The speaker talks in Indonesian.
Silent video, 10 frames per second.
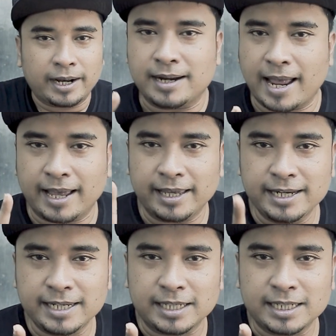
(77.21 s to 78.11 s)
Nah
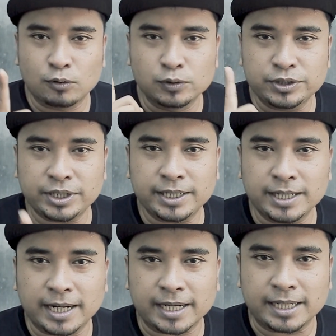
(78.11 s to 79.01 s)
ini kunci
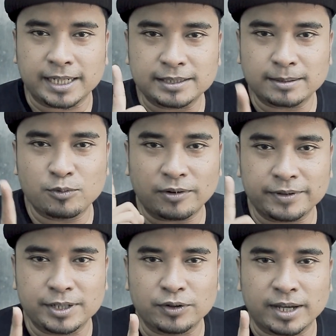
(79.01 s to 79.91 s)
dari sebuah
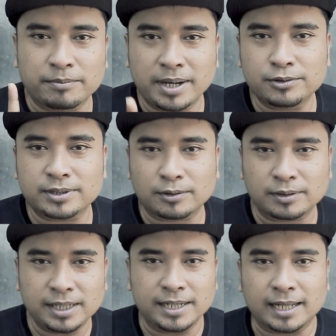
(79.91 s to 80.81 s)
video yang bagus atau
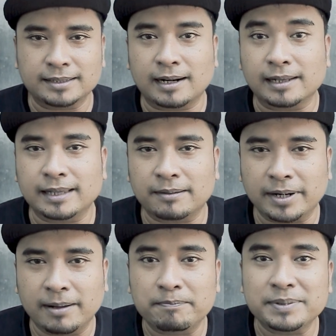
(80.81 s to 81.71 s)
tidak terletak
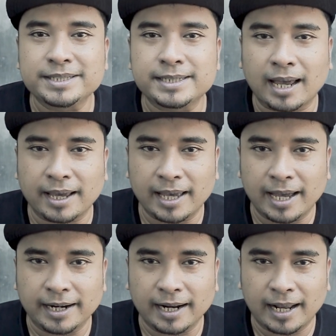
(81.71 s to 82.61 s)
pada
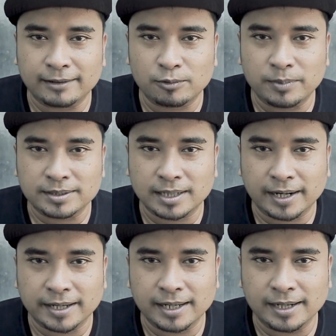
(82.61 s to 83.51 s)
pencahayaan atau bahasa
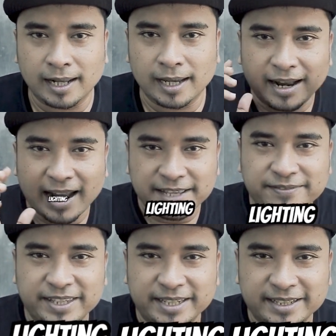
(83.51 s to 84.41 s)
kerennya adalah
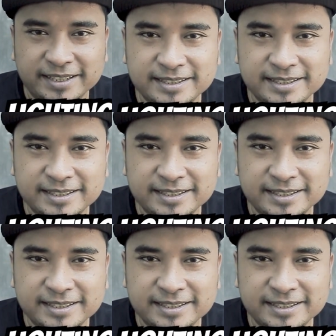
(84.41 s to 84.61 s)
lighting.